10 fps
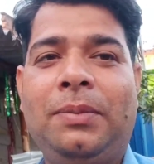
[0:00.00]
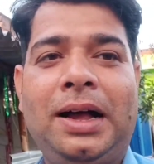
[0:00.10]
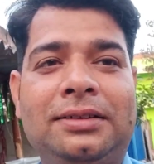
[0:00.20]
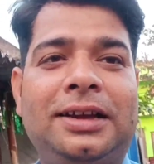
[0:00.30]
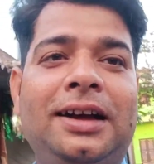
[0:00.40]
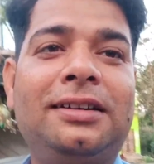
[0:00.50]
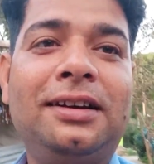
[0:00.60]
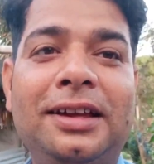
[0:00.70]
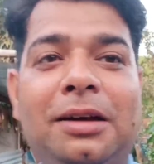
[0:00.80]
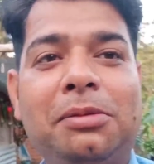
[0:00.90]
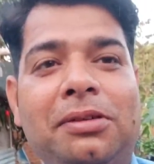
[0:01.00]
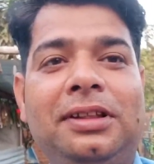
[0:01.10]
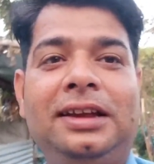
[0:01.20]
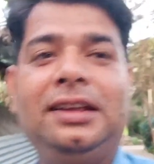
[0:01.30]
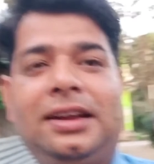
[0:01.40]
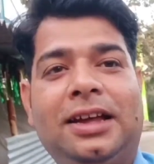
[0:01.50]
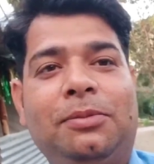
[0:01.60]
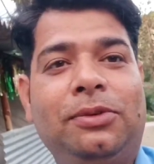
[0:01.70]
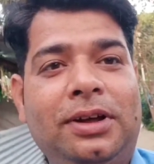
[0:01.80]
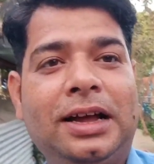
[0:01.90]
मांस खा करके आपको नहीं जाना है
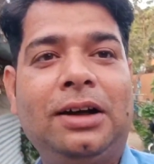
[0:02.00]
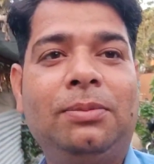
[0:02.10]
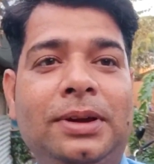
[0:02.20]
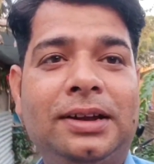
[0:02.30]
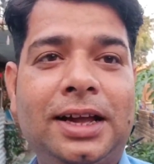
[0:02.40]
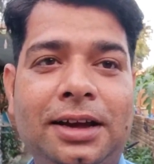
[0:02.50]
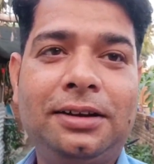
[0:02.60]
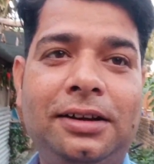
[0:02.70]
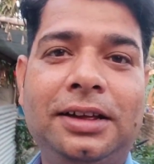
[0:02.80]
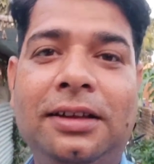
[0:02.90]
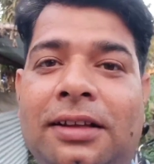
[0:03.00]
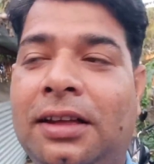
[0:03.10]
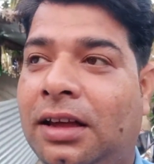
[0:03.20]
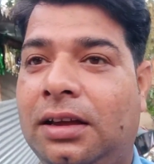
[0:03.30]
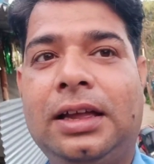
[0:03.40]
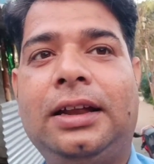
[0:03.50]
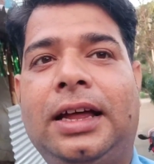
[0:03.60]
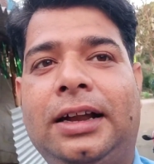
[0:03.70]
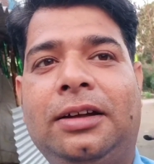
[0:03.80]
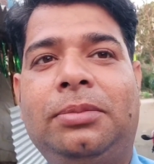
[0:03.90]
मुर्गा मीट खा करके यहाँ
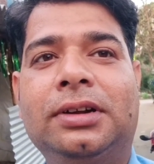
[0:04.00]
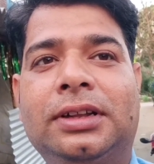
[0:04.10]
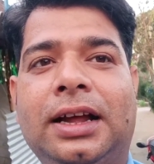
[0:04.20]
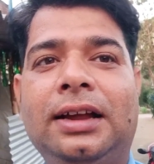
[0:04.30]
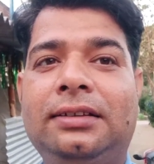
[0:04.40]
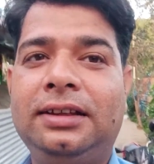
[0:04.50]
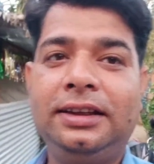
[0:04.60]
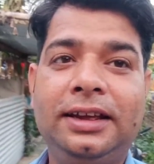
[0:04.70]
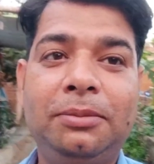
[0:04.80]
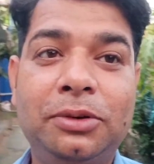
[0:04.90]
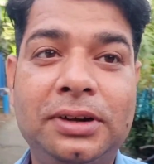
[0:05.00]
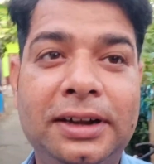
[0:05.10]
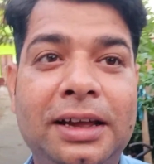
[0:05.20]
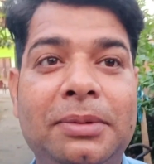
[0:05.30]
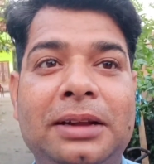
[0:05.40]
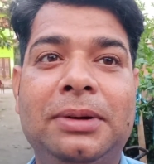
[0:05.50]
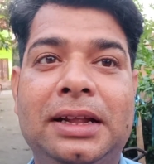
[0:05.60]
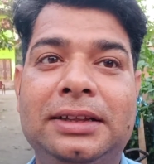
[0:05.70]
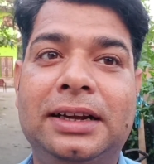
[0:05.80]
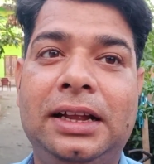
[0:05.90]
नहाना पड़ता है इसीलिए हम लोग ठंडा में नहीं
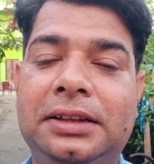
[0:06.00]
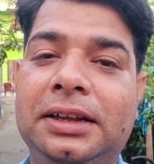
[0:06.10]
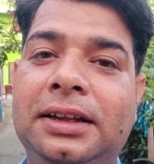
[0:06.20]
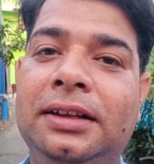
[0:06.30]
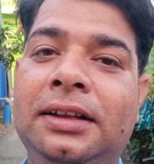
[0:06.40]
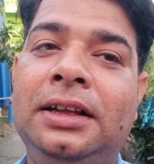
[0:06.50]
बनाते खाते हैं